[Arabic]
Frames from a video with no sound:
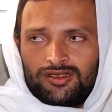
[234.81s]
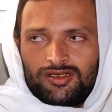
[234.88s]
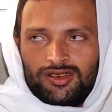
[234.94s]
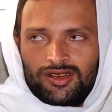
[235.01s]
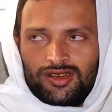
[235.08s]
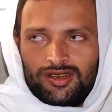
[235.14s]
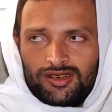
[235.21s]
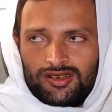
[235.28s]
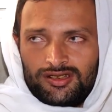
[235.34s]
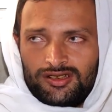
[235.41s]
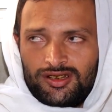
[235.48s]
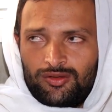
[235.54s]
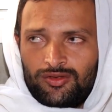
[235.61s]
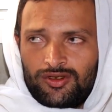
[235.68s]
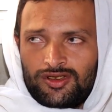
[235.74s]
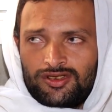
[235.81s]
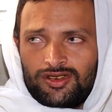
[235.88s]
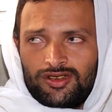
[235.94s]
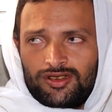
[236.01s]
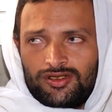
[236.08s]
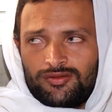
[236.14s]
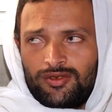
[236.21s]
آه، وإن
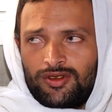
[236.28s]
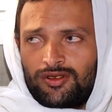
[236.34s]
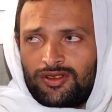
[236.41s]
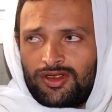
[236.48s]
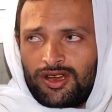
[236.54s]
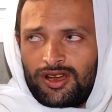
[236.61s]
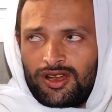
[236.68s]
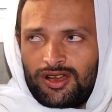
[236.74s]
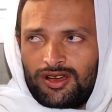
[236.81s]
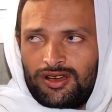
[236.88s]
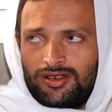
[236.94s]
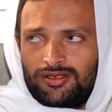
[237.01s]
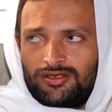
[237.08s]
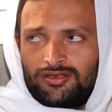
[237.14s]
شاء الله سبحانه وتعالى